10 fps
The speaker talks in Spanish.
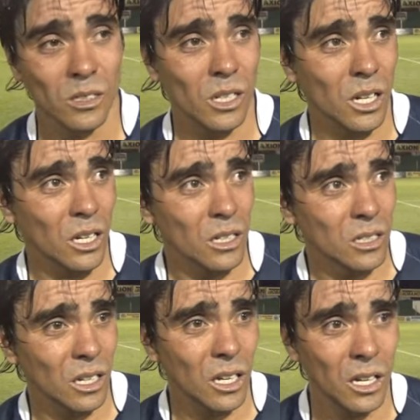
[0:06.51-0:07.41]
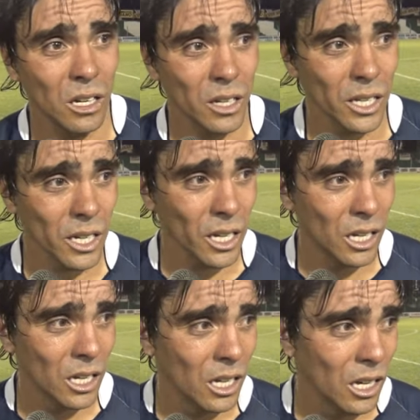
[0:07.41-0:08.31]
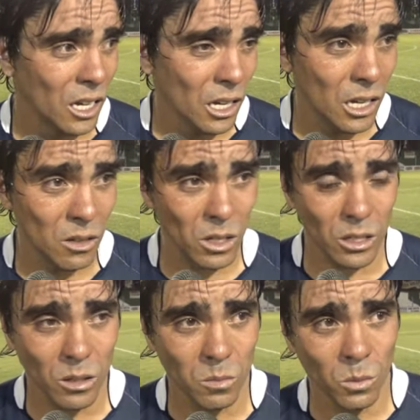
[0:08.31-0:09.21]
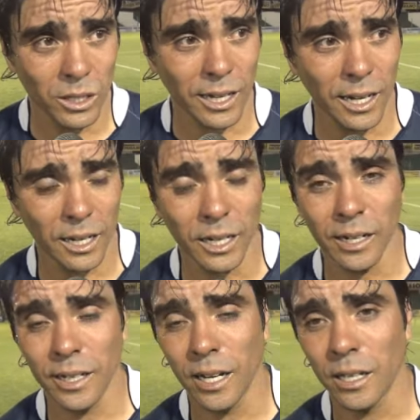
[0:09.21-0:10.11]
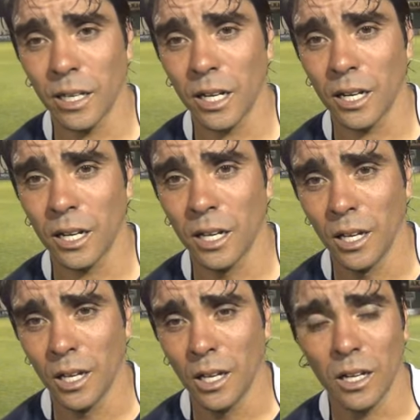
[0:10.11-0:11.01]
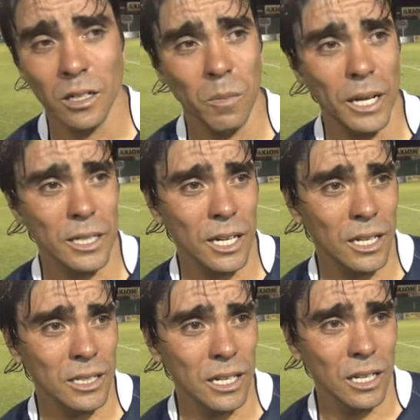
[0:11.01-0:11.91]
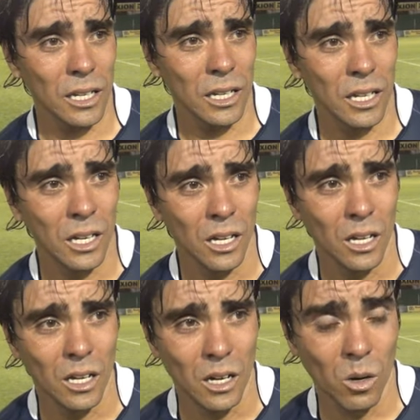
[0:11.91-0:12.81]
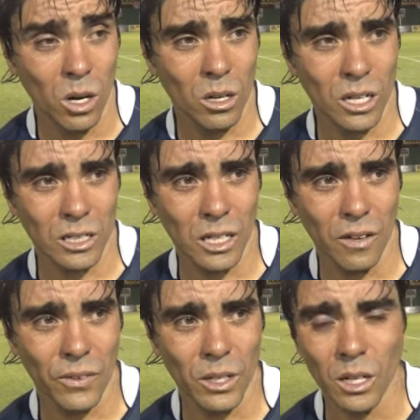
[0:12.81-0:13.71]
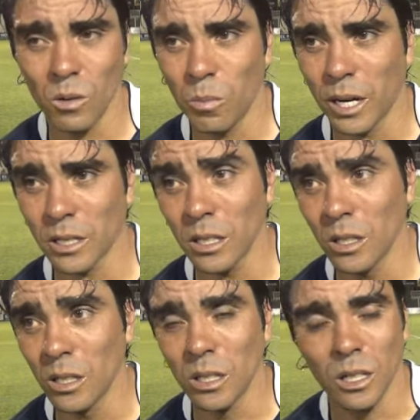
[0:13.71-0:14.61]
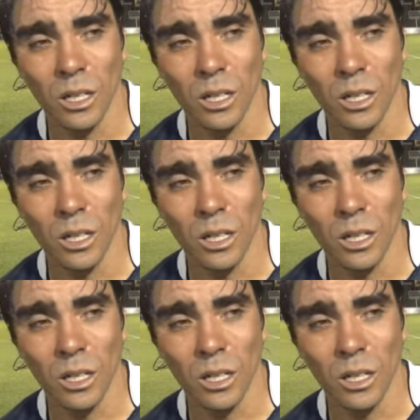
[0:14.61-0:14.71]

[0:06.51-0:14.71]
Sí, sí, la verdad que, bueno, muestran la jerarquía que tiene este plantel. Tenés jugadores que te definen en un partido,